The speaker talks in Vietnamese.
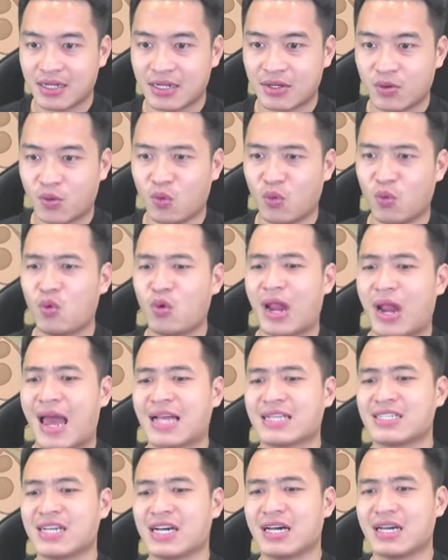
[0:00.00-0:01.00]
U là
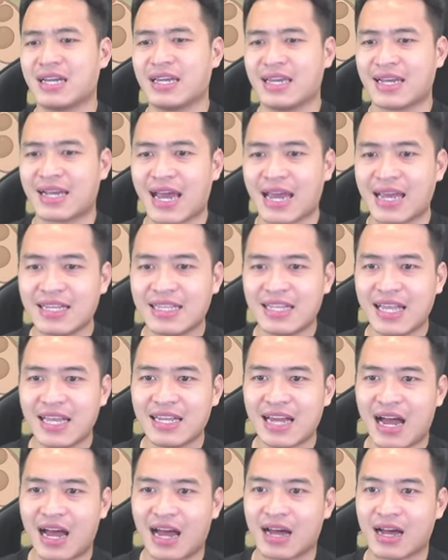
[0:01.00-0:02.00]
trời, cái thế
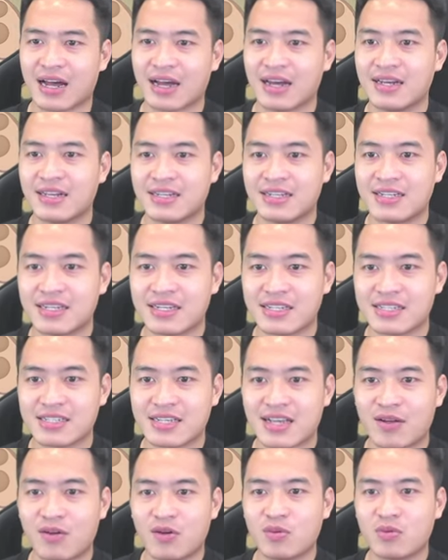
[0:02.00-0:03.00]
nhở.
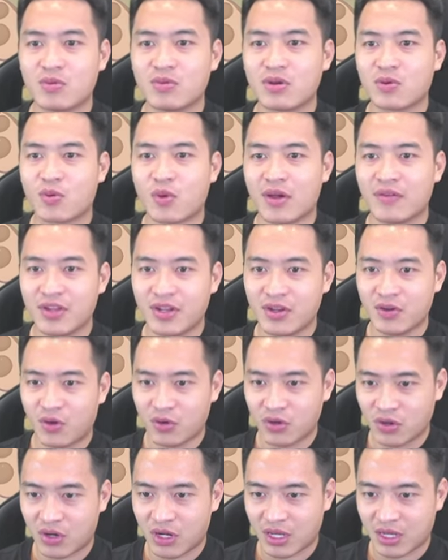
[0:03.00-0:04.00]
Sao lúc quay video
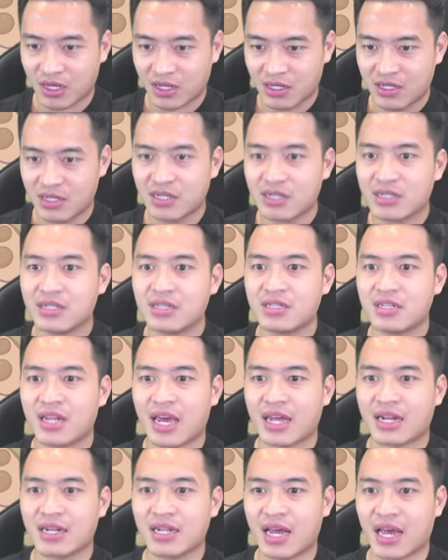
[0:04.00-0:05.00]
nó lại
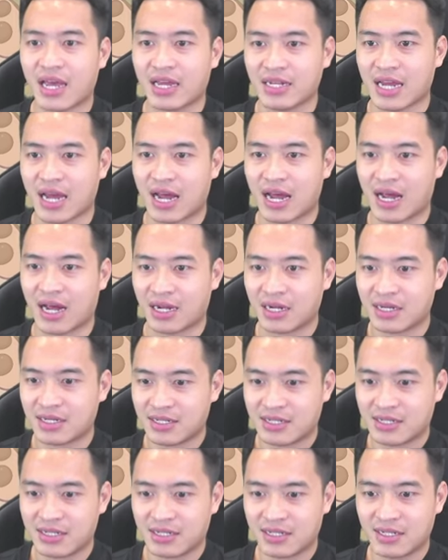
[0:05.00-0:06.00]
đen thế này nhở.
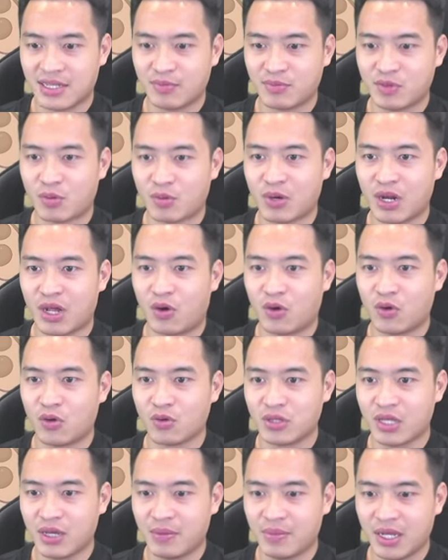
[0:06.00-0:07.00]
Tiếp tục là hồ lô
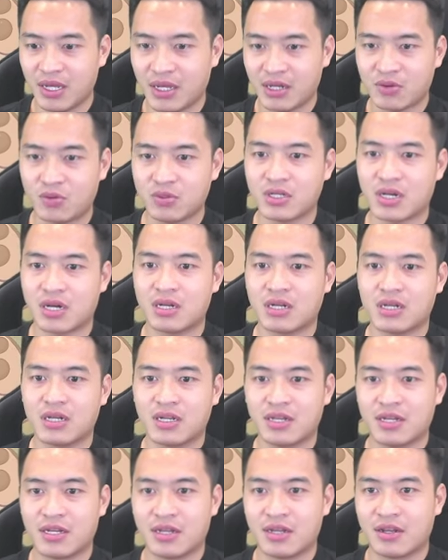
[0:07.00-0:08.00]
tím đi. Ui giời.
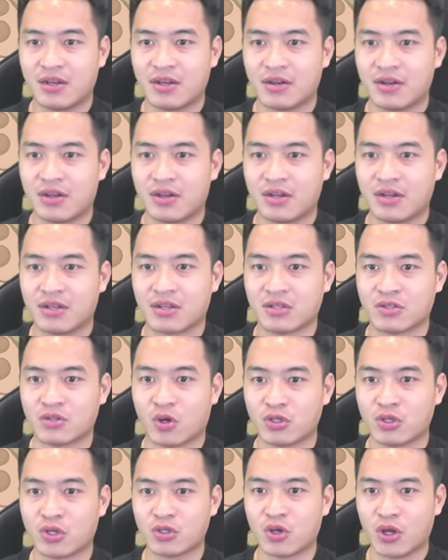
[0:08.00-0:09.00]

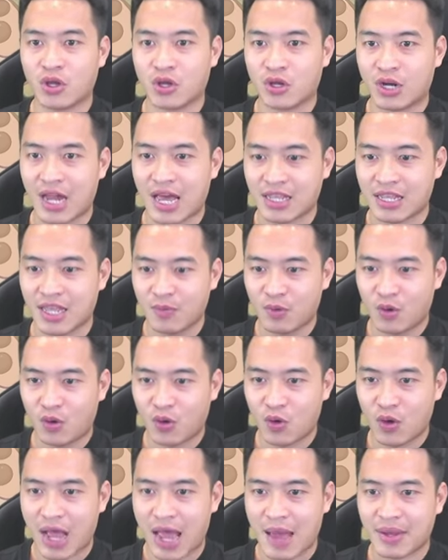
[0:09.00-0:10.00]
Rồi rồi rồi, lại thêm một hồ
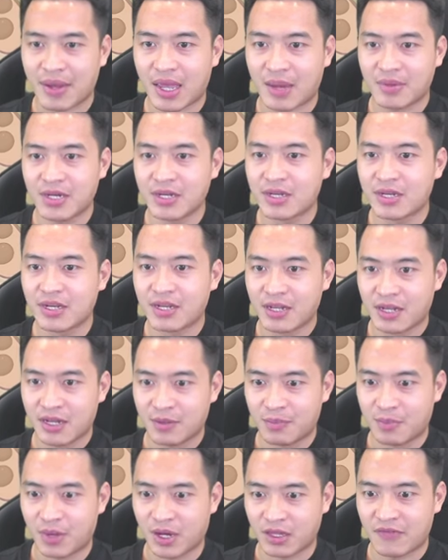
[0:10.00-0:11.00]
lô cam anh em ơi.
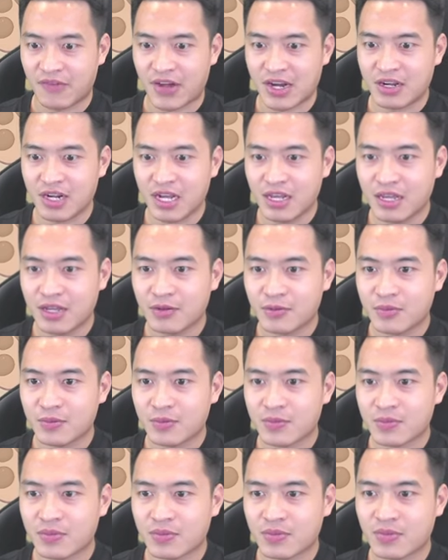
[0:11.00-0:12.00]
Mở thêm phát nữa đi.
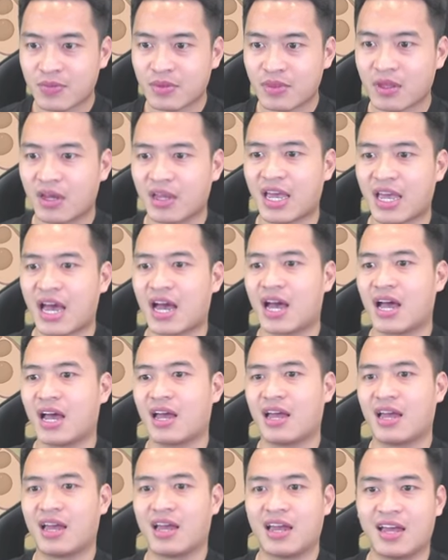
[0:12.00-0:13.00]
Đấy kìa.
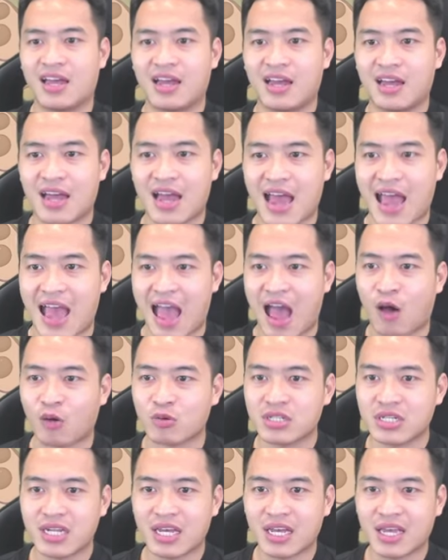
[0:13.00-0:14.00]
Áo
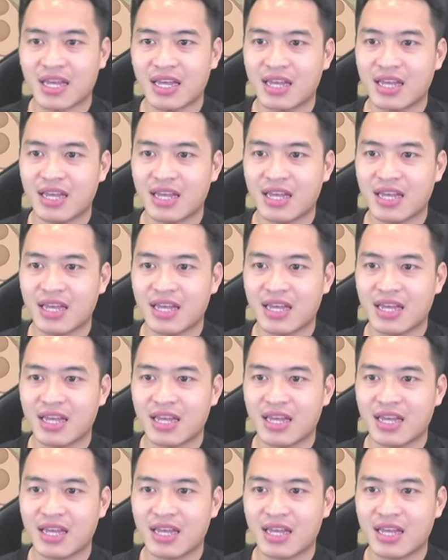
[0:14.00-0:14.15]
thật đấy.